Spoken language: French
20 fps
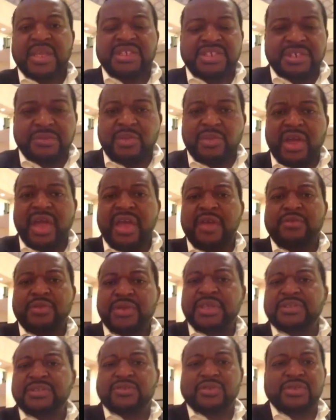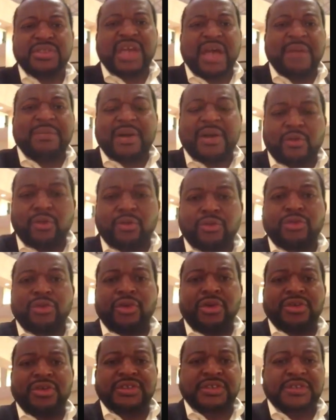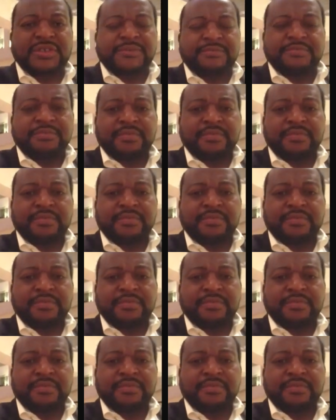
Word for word: Et j'aimerais, oui, Tolingraba concurrence.